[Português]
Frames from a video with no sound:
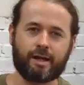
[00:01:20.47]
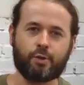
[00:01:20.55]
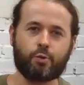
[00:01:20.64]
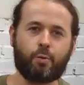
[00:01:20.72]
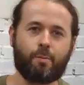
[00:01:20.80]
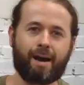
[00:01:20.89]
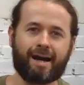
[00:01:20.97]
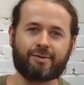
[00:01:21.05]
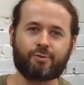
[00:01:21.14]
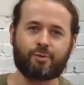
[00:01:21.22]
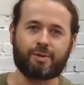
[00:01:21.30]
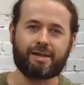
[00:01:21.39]
do
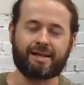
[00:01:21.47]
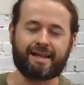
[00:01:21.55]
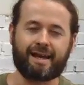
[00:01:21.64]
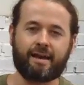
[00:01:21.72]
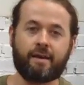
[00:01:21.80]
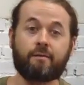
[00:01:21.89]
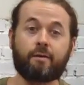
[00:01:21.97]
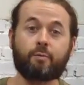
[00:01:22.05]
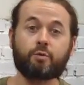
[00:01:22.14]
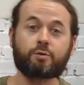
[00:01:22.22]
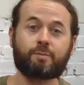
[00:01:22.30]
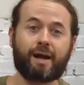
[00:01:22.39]
Marco Lana. Vamos
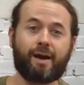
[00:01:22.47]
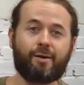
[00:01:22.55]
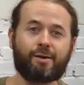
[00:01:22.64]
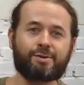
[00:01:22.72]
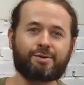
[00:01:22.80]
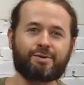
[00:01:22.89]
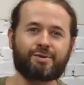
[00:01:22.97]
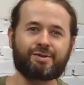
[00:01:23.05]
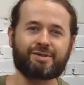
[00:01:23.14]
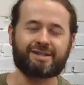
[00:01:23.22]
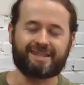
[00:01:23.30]
para a aula de hoje.